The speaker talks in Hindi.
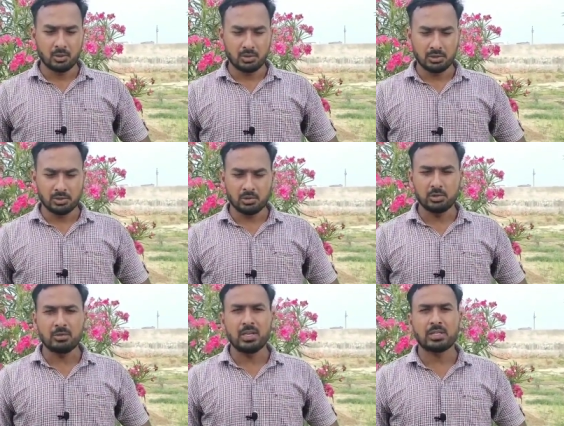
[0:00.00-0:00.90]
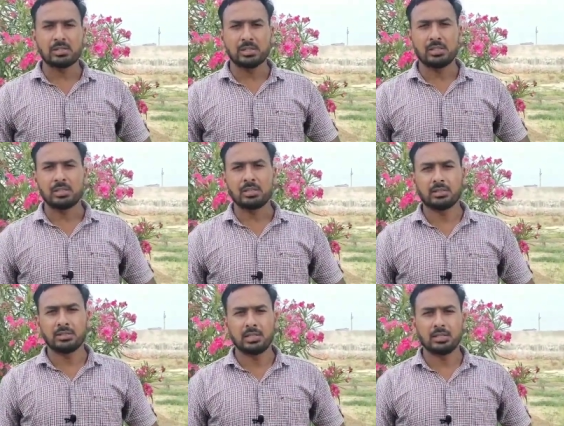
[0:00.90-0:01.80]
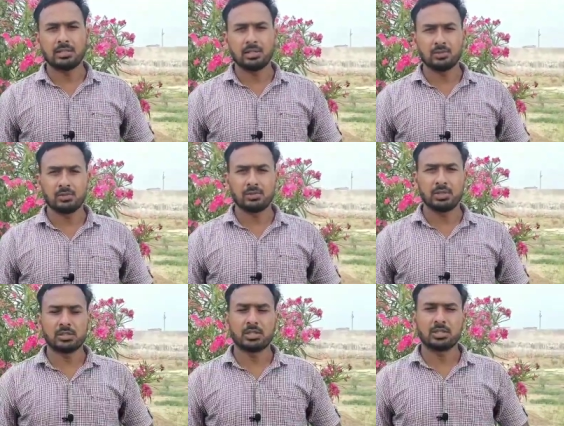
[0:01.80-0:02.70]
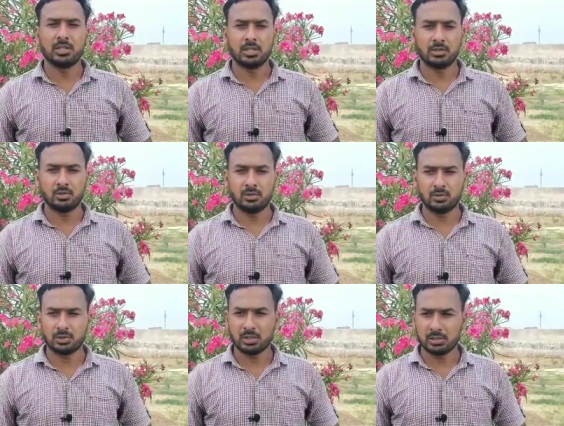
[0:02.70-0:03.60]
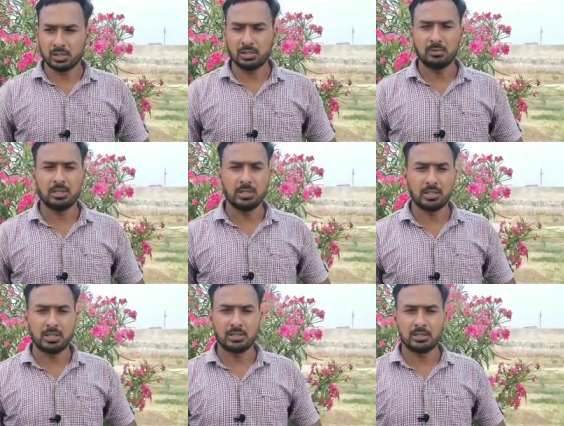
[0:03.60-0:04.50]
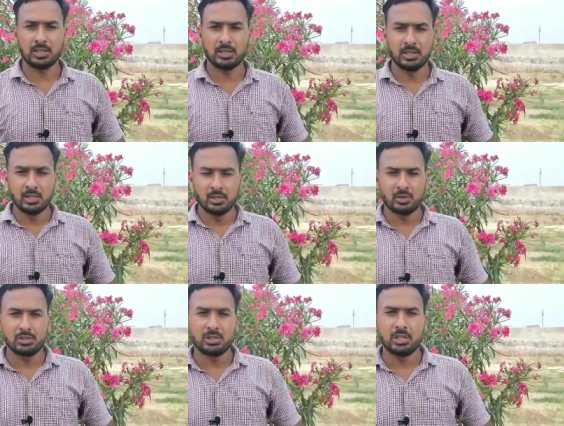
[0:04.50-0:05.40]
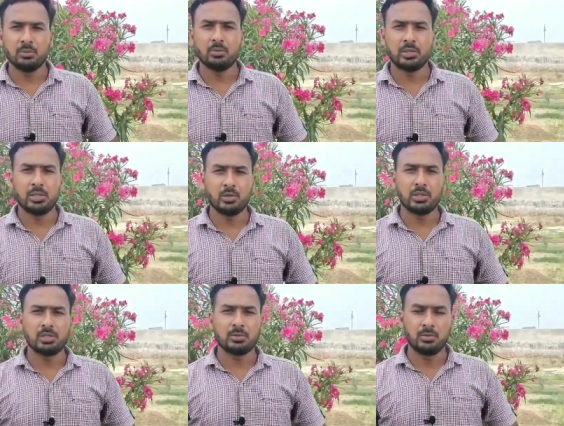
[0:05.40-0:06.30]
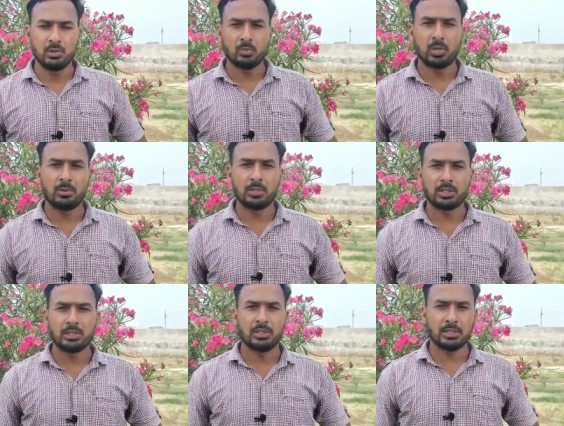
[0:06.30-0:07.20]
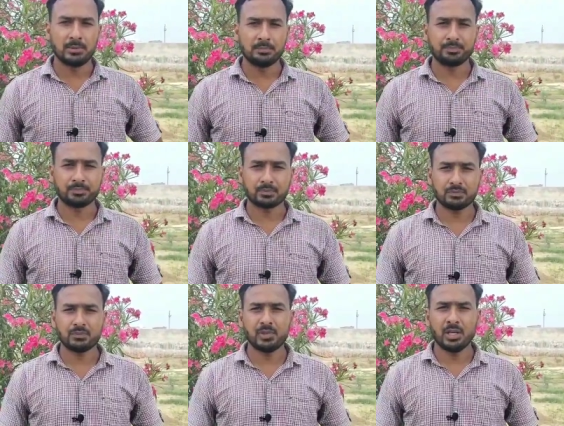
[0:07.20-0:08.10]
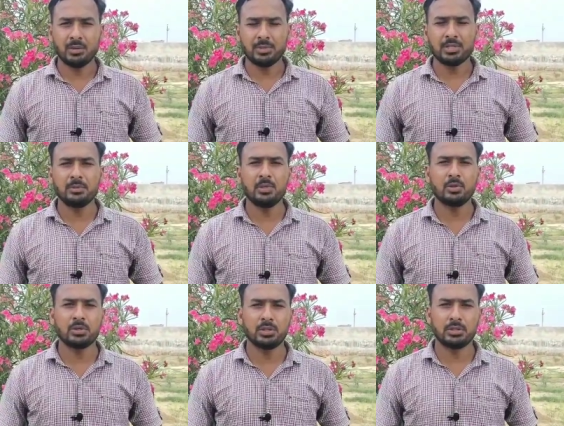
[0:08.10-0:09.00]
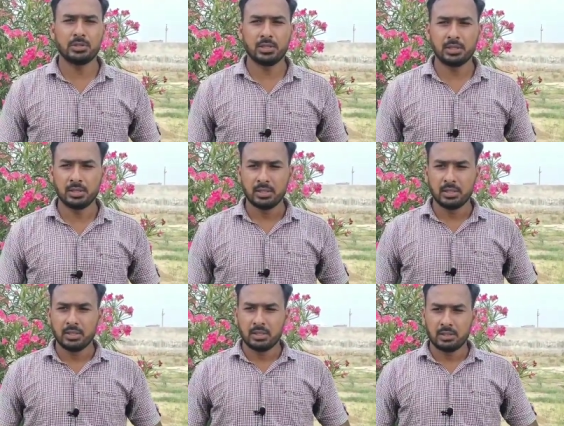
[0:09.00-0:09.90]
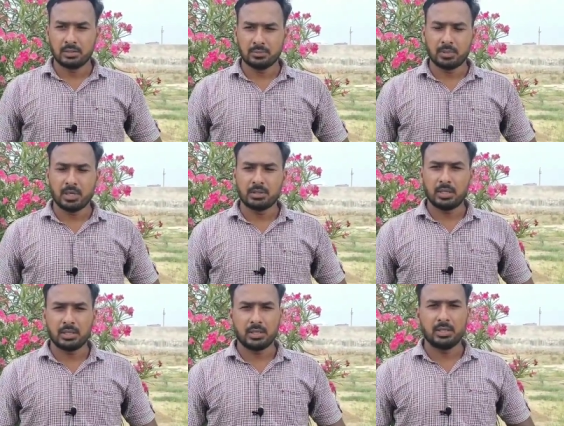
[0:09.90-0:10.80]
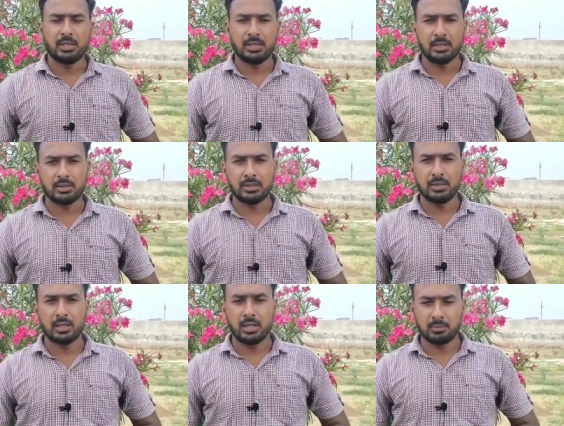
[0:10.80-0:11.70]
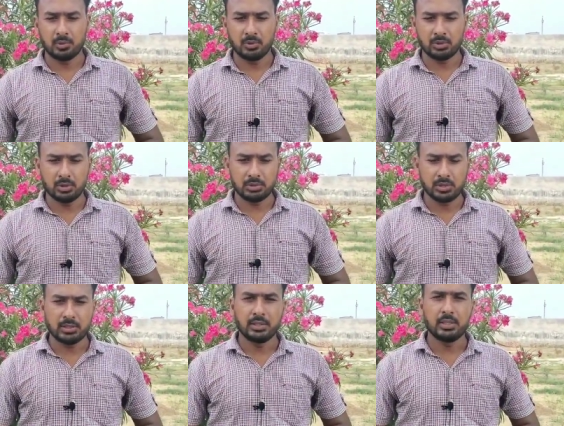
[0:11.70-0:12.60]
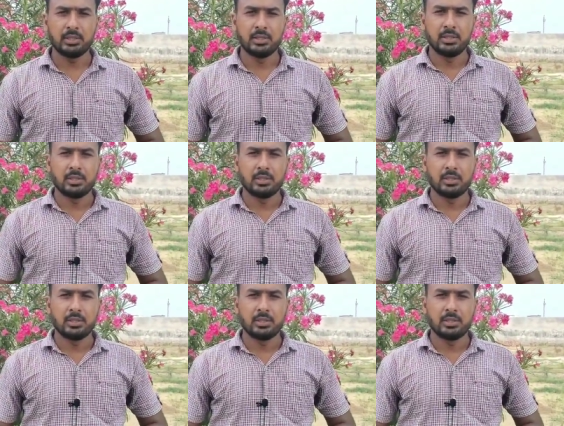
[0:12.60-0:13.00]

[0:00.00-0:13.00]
और जो इस बहन का चैनल चैनल था उसको सर्च करते हैं तो उसका चैनल भी नहीं दिखाई देता और जितने भी वीडियो हैं सभी वीडियो प्राइवेट कर दी हैं अभी सभी लोग ये प्रार्थना कर रहे हैं कि आप लोग जाइए